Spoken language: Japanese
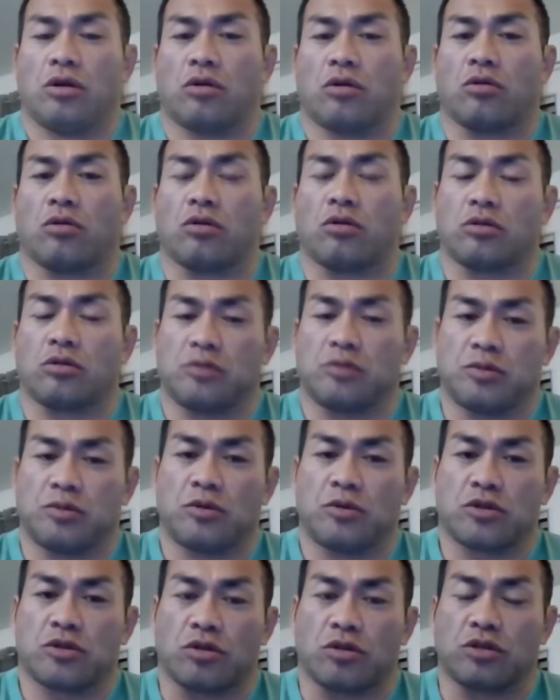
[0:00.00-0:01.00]
ここの部
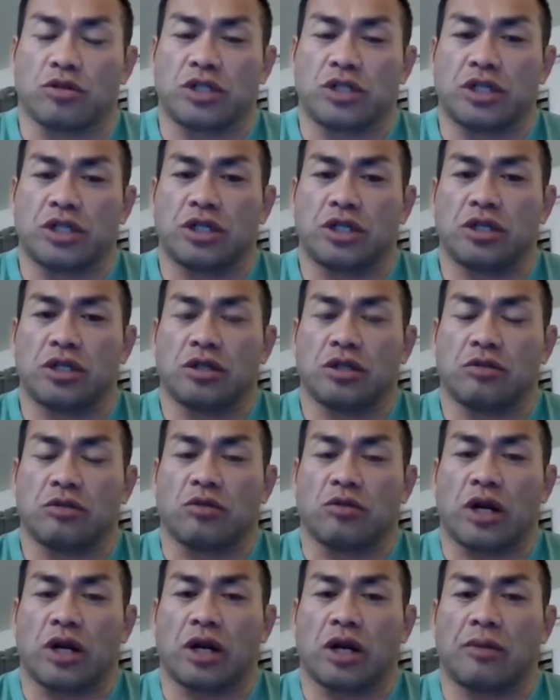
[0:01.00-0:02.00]
分を食事、
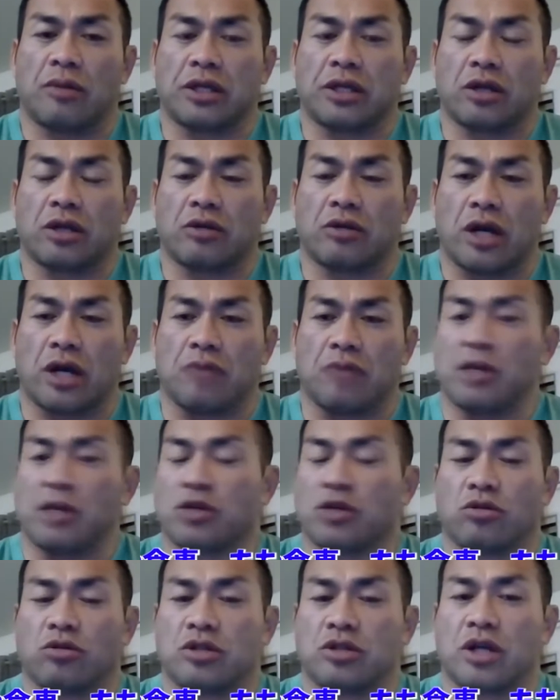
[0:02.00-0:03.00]
お金が全くない。まあ
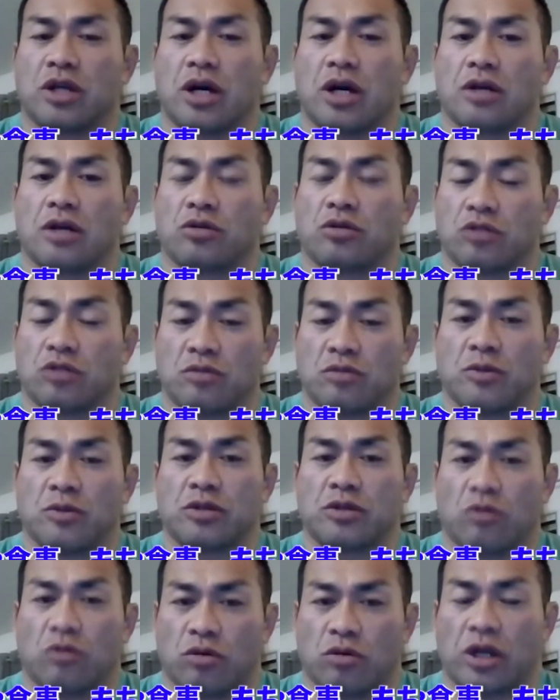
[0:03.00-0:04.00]
食事は、食事もい
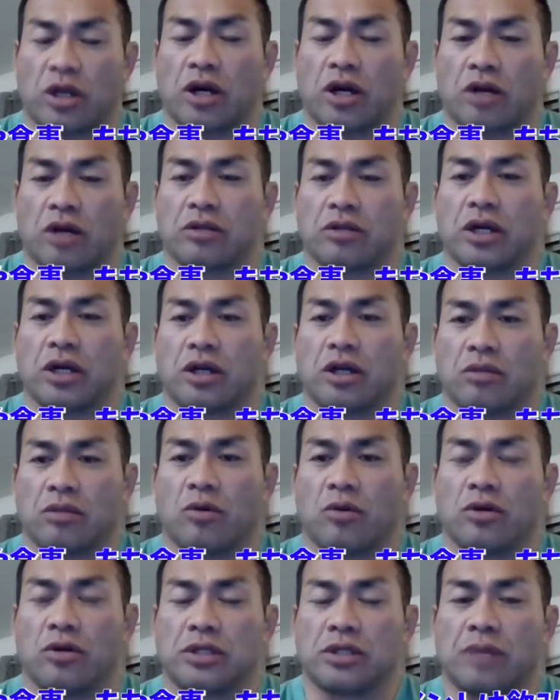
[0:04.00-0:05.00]
つもお金かかるんだけれど
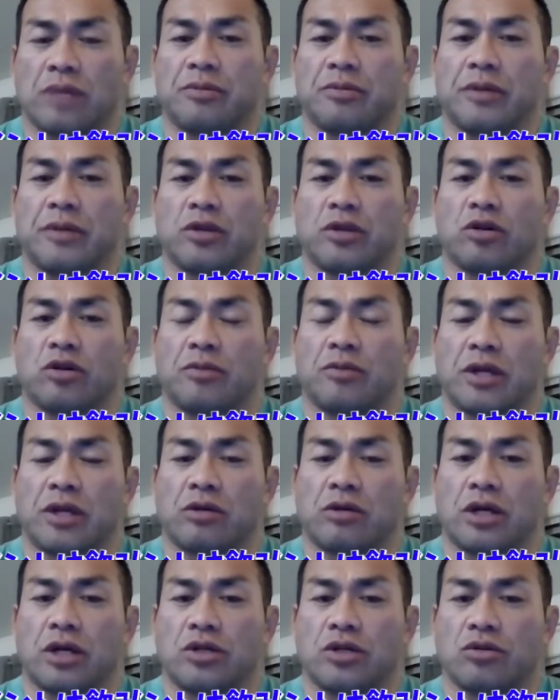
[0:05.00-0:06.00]
も、サプリメントは飲み
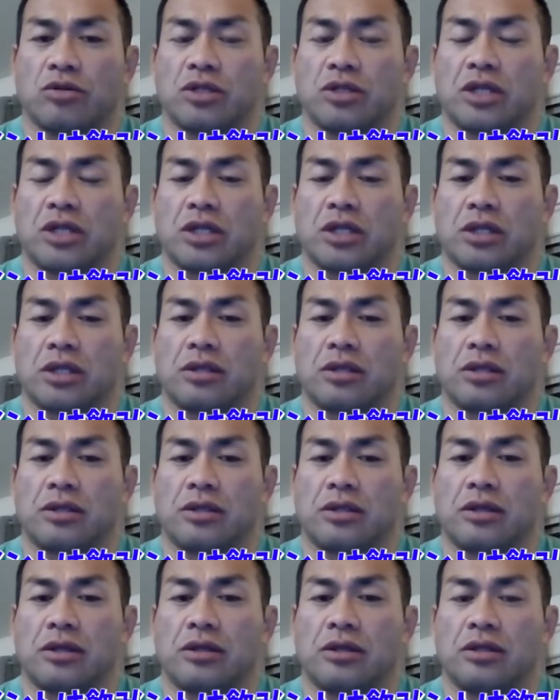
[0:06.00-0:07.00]
たくない食事で
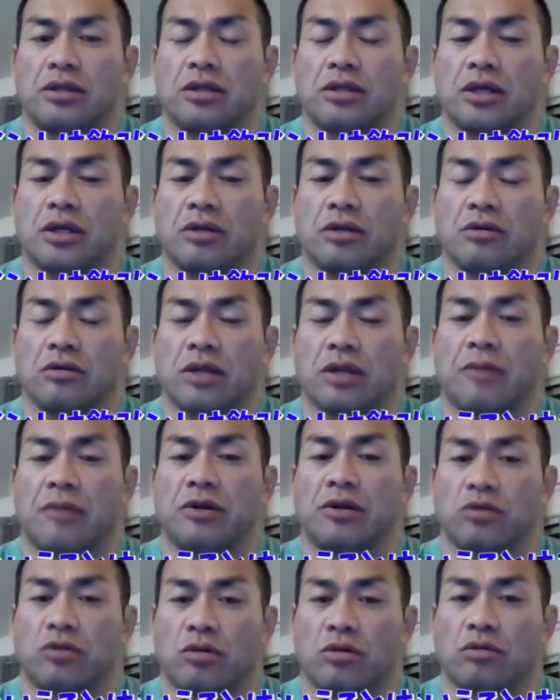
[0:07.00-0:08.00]
あの食
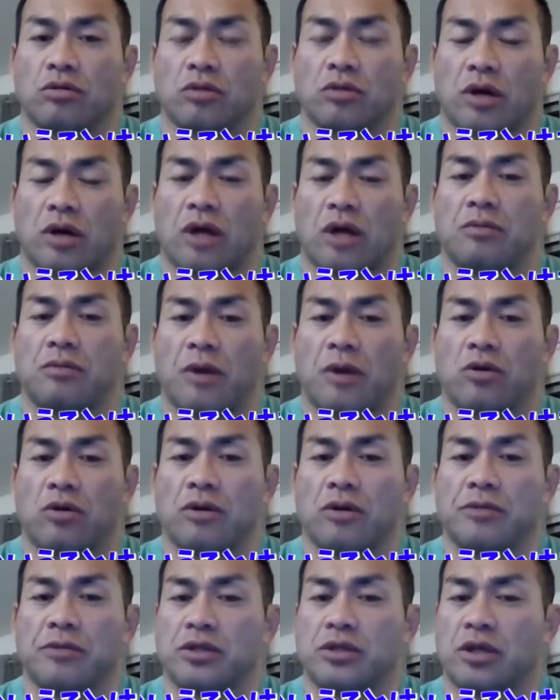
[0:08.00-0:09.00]
べるということがあれば、
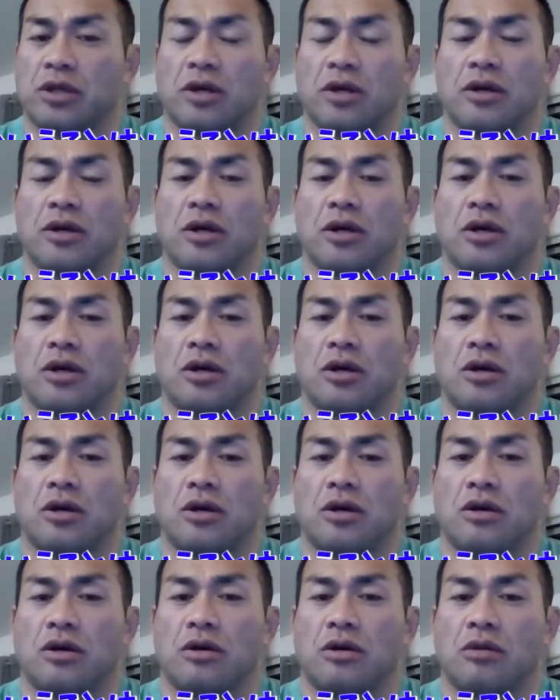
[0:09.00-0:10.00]
俺は別に
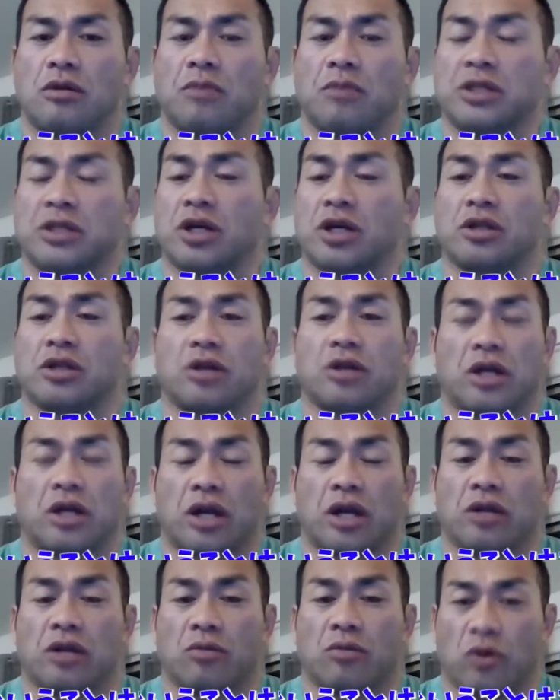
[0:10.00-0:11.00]
間違ってはい
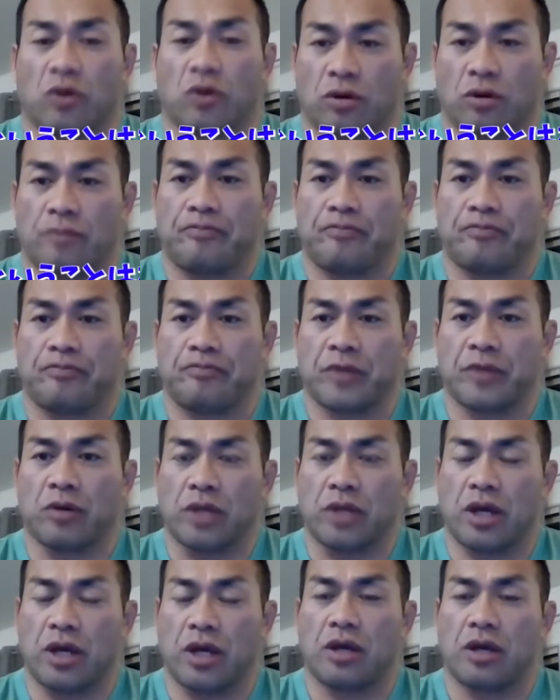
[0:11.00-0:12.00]
ないと思うよ。な
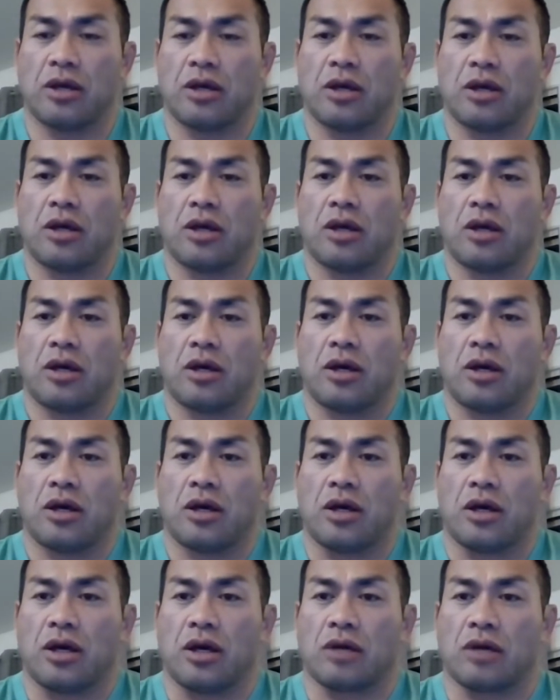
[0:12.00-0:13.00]
ので、
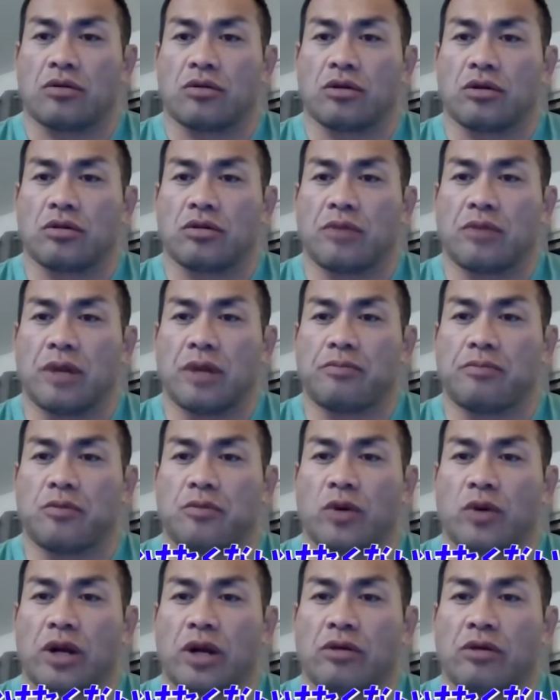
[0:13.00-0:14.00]
えー、この人は
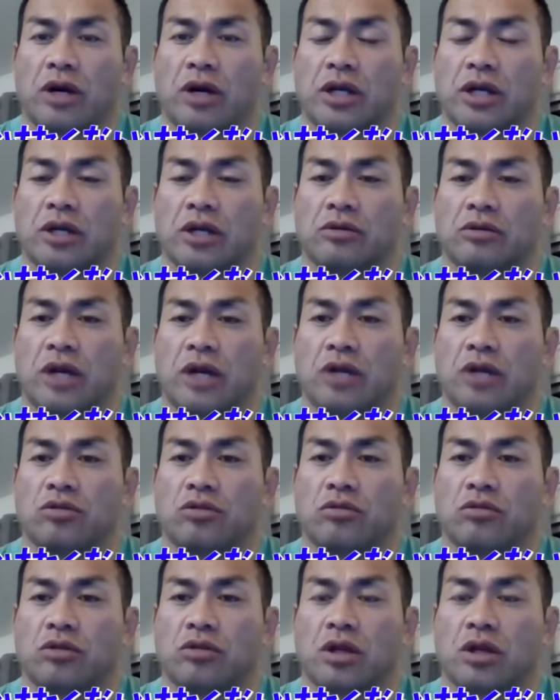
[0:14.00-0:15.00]
お金をかけたくないと
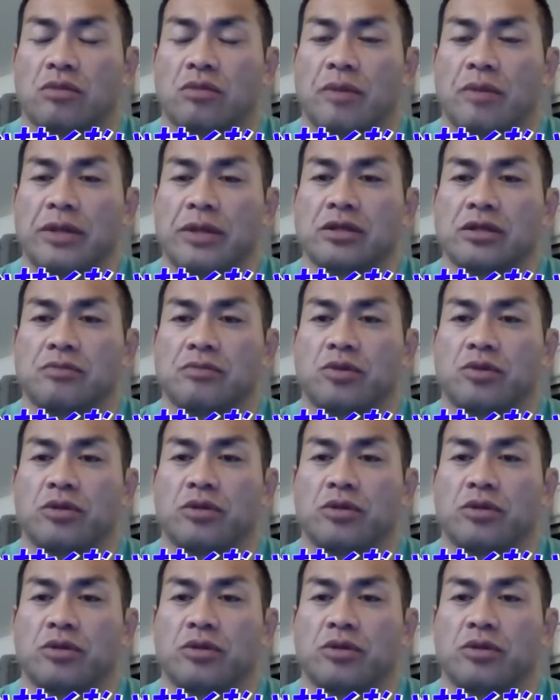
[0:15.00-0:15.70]
いうことであれば、まずプ